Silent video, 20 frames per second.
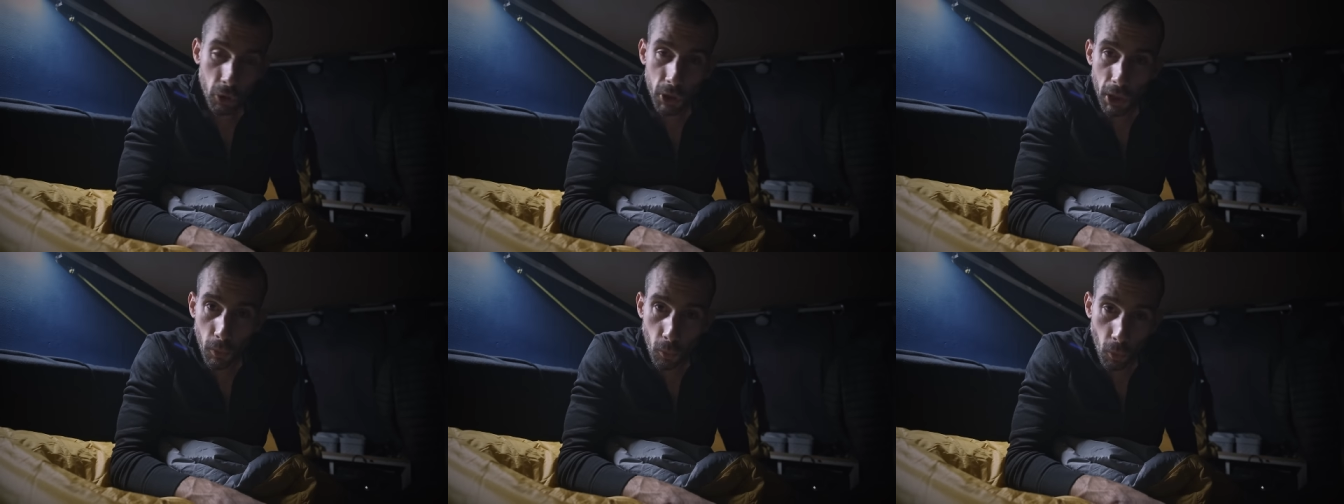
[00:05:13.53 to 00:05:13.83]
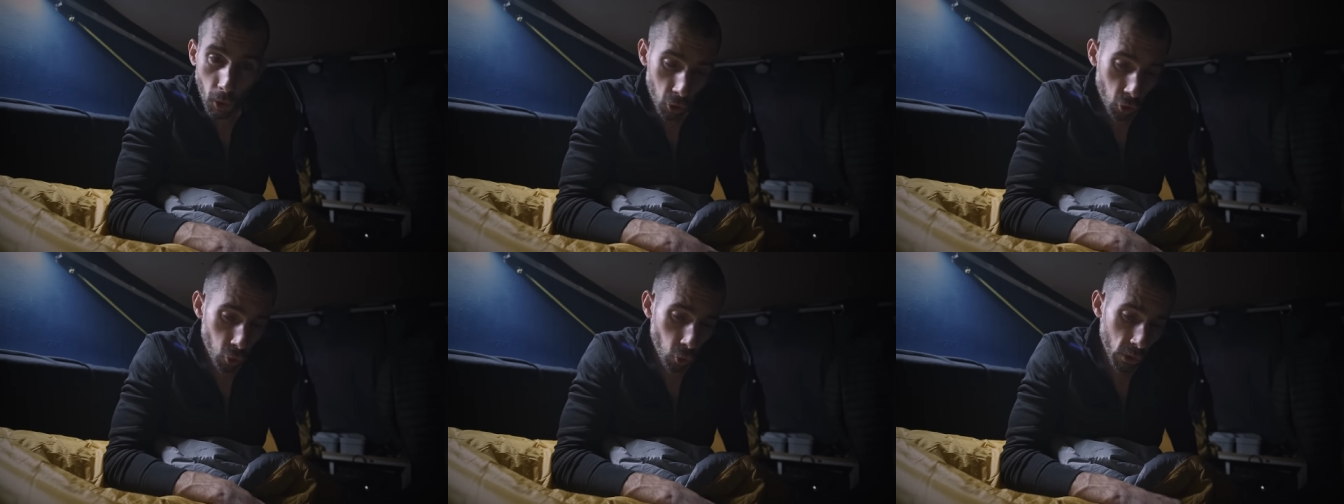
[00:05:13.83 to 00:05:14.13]
qui est
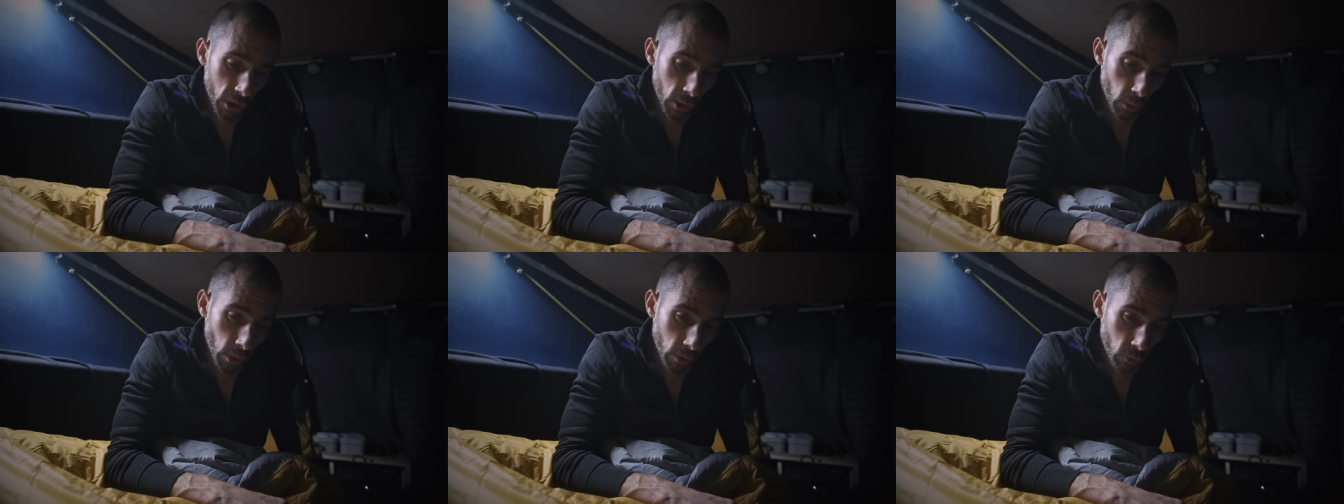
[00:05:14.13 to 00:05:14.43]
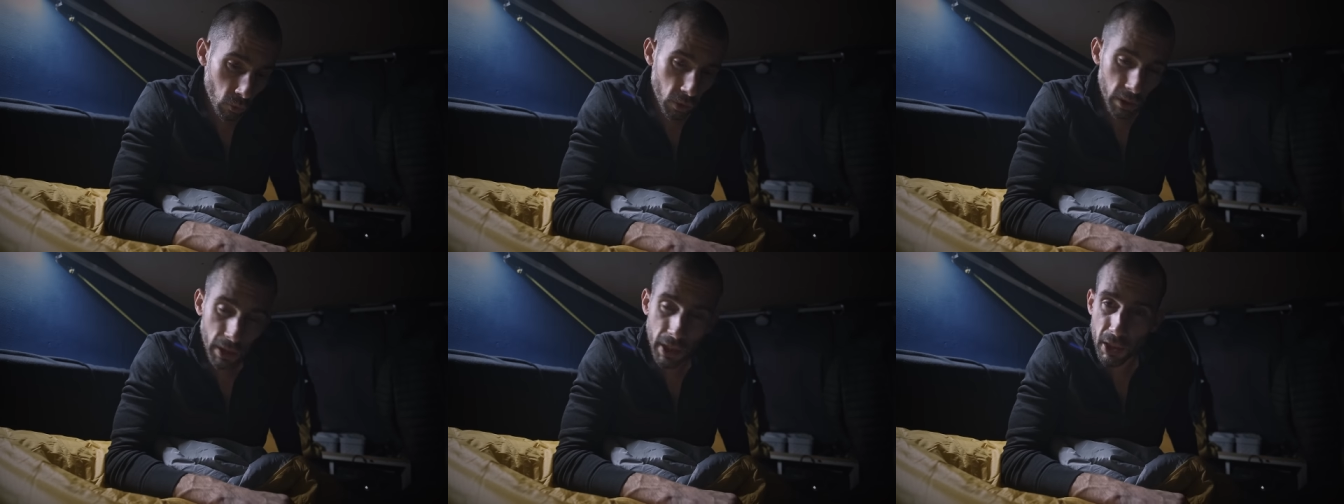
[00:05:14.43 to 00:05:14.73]
moins chaud, ça va être
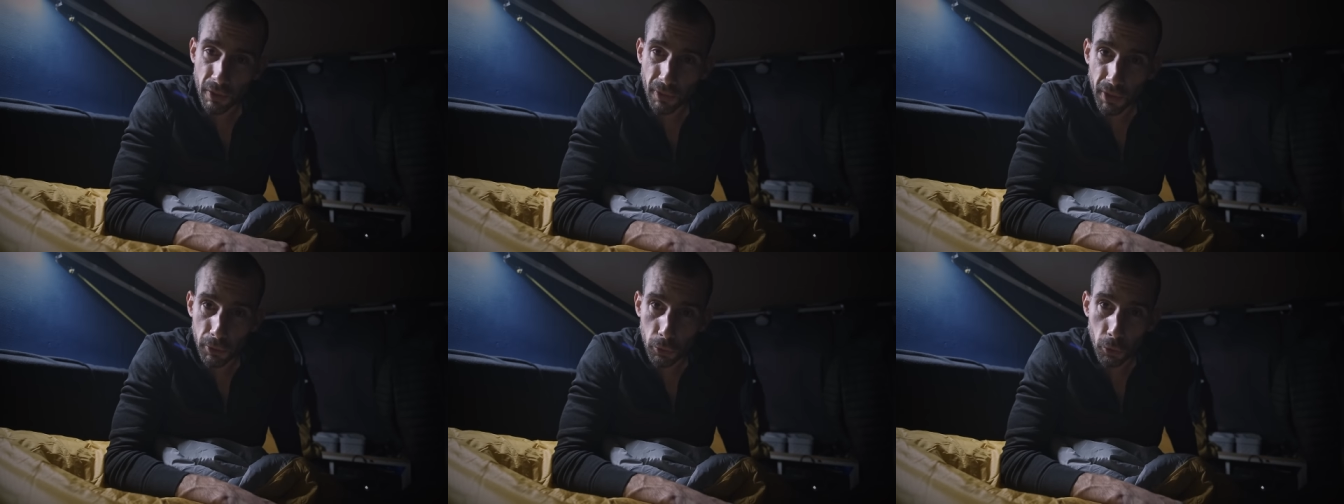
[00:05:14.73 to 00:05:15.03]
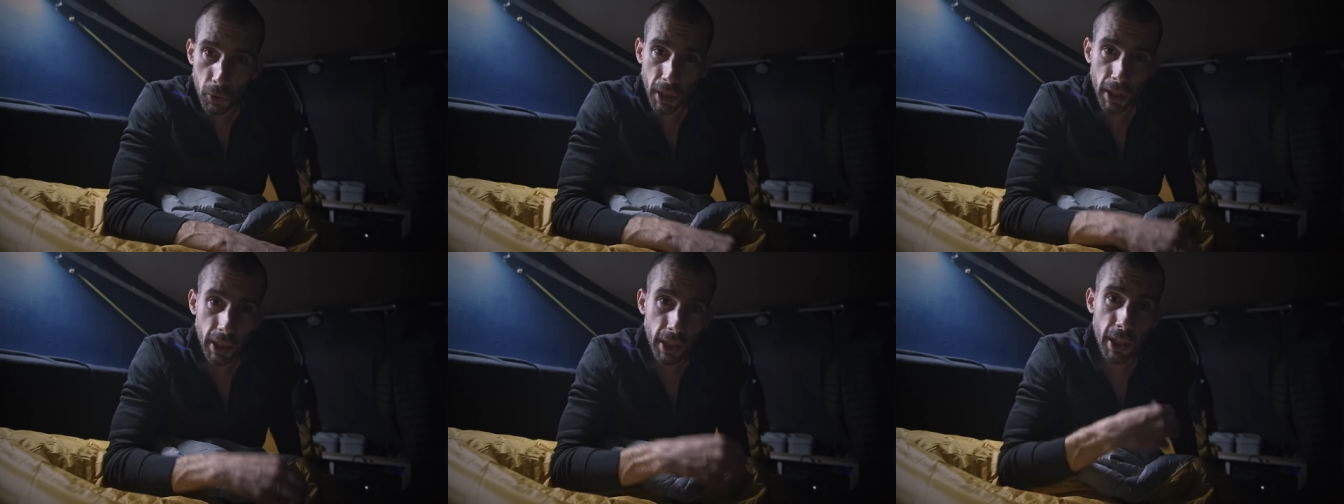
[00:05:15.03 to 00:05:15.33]
du 15-20
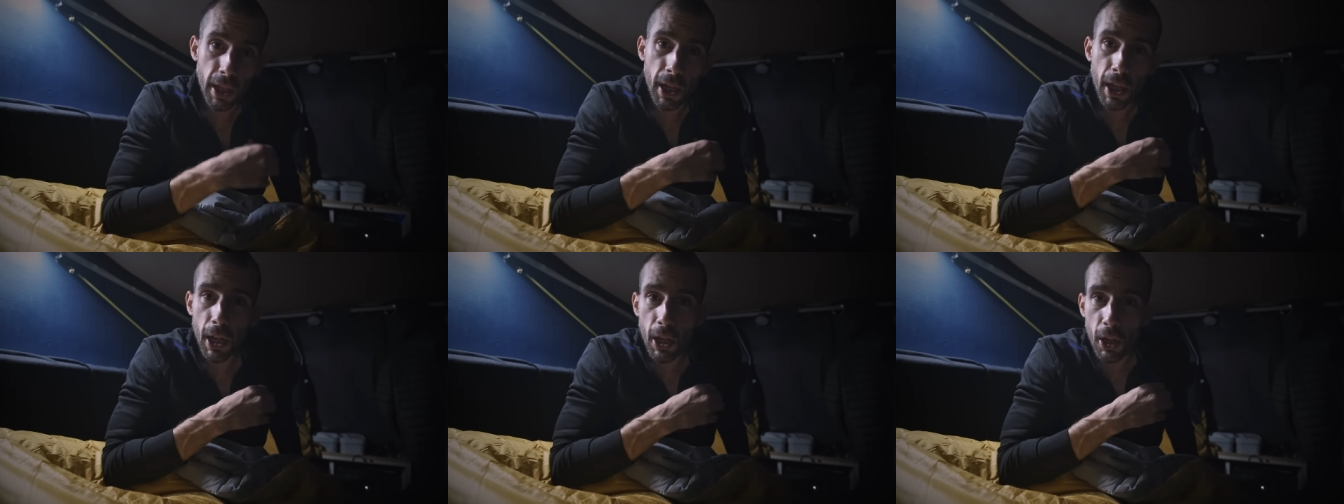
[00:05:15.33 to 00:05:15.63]
degrés.